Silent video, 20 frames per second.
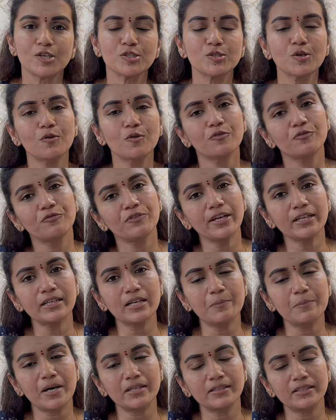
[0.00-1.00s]
ஸோ
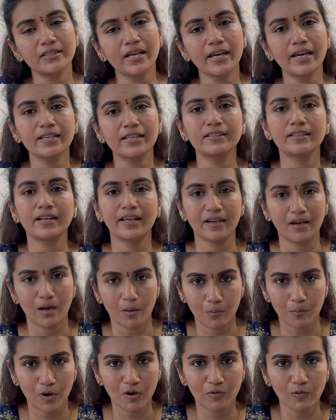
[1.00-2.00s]
வீட்டில் பார்த்தீங்கன்னா இதர் எங்கள்
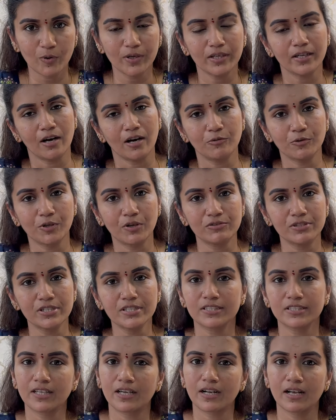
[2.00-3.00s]
அம்மாவோ இல்லை அவரோ வந்து
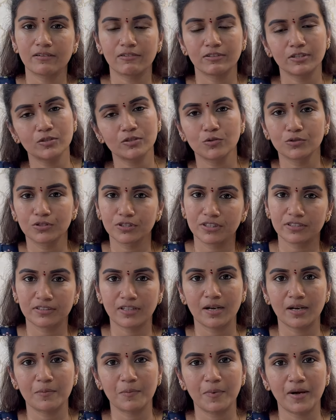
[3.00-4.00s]
சித்தாராக்கு வந்து
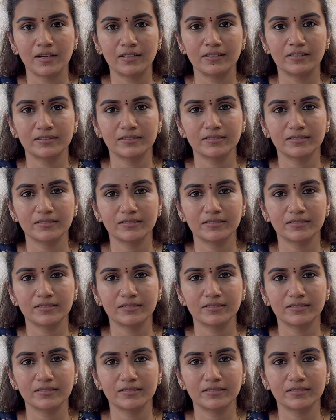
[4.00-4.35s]
கொடுத்துட்ருந்தாங்க பால்